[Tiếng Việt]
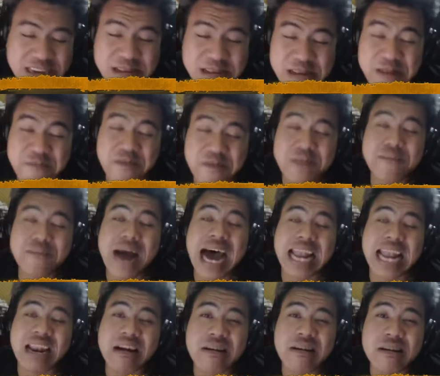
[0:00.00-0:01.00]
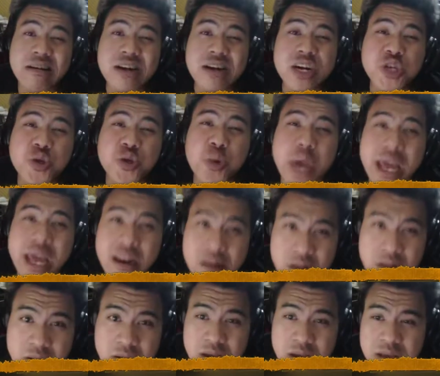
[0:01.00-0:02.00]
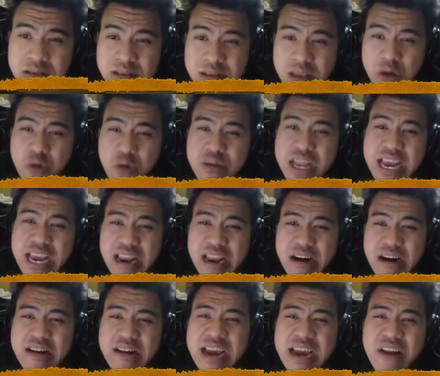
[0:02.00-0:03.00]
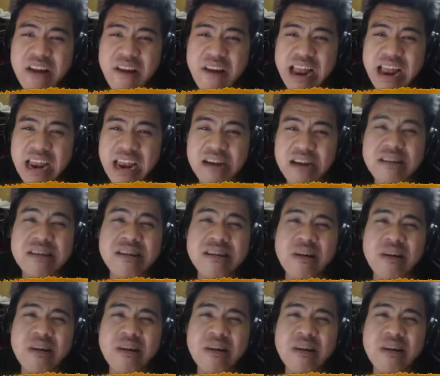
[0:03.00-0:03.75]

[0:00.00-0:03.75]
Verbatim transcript: trừ phi bạn là người đưa chuyện thì có thể là ở đây nó lại là hơi